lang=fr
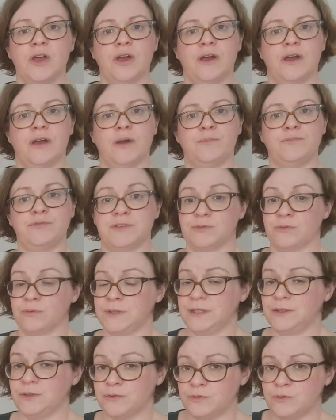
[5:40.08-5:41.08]
euh, puisqu'on
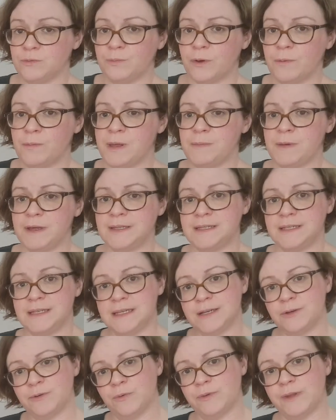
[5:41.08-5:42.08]
est dans une
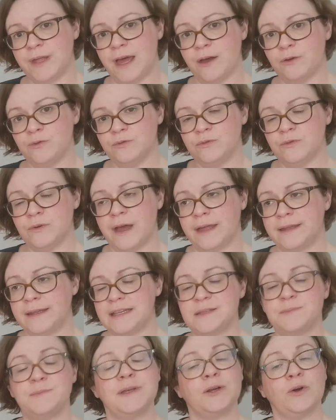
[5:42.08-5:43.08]
problématique, on a un
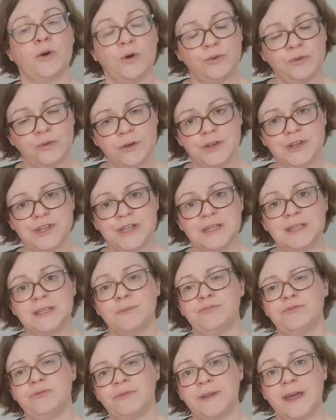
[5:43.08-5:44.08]
aspect chronologique et
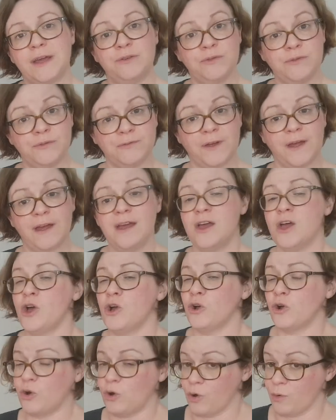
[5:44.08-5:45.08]
puis on a une fin.
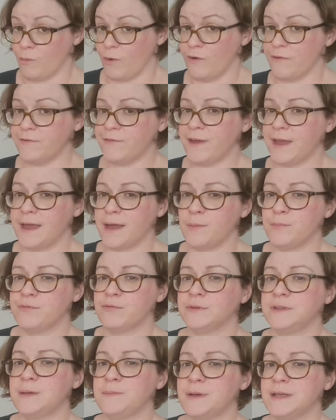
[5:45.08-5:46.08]
Comment faire
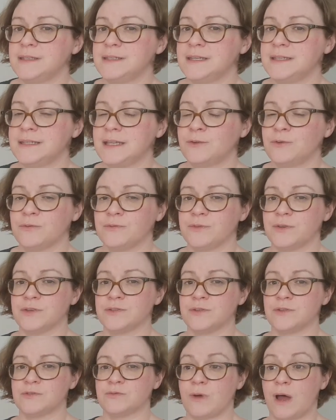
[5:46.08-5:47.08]
pour dépasser cette
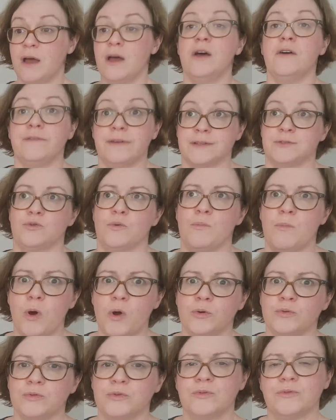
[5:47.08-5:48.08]
confiance en soi, enfin ce
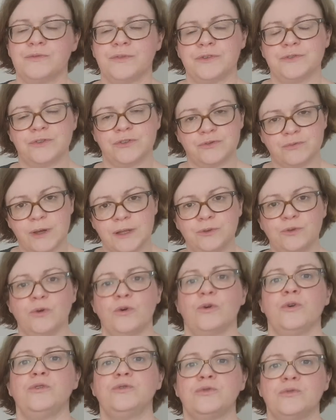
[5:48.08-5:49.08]
manque de confiance en soi et de
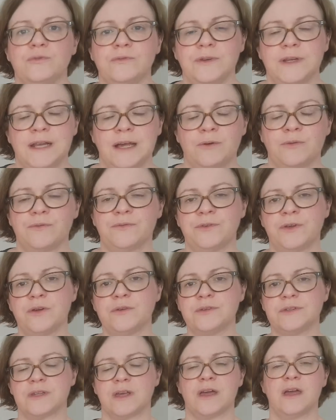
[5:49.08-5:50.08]
retrouver la
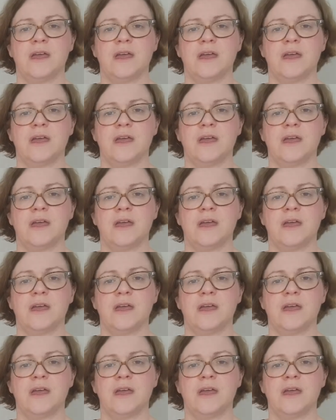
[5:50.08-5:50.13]
confiance